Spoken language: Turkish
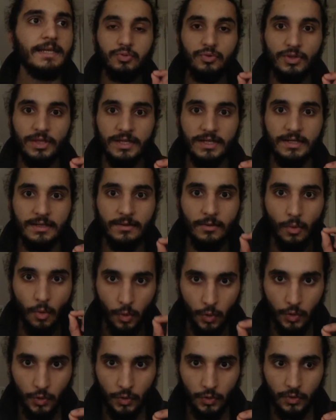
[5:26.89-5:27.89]
Bunları
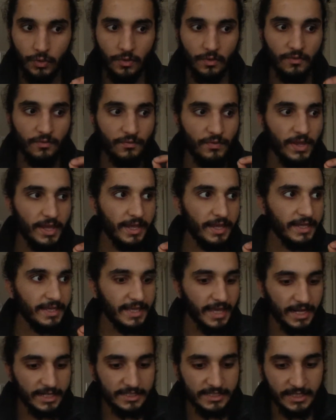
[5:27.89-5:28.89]
okuyun ve
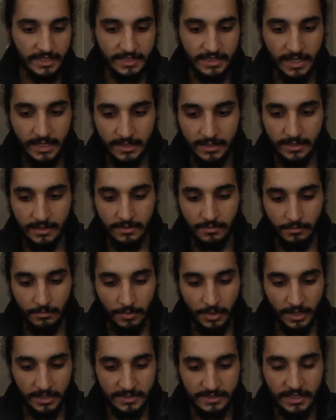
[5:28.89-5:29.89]
gerçekten
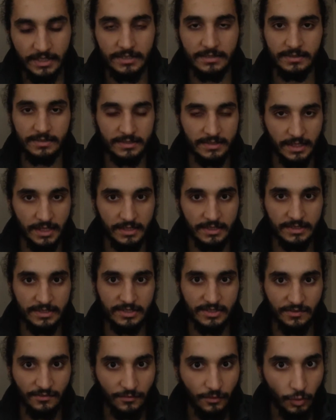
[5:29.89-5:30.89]
bağırsak sağlığınızı,